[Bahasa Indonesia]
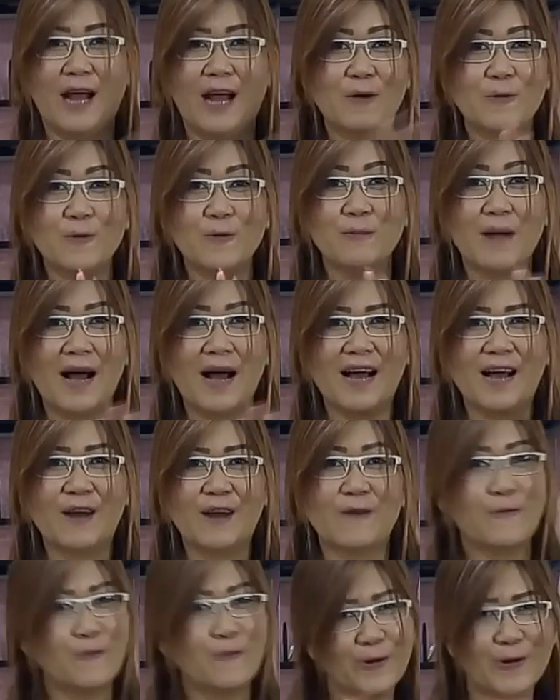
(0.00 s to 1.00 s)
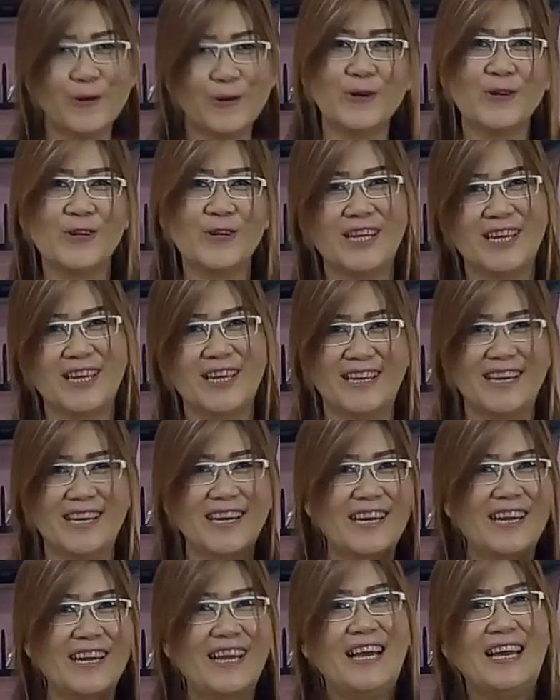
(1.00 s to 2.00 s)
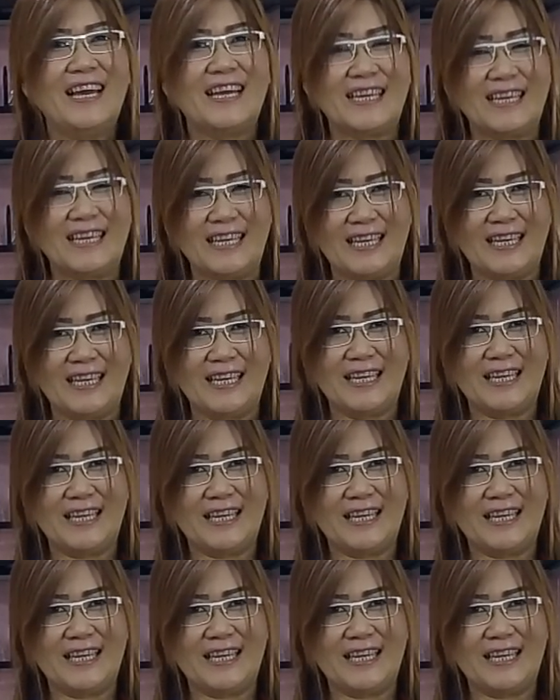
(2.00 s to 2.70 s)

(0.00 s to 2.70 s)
Aku makan full cleaner di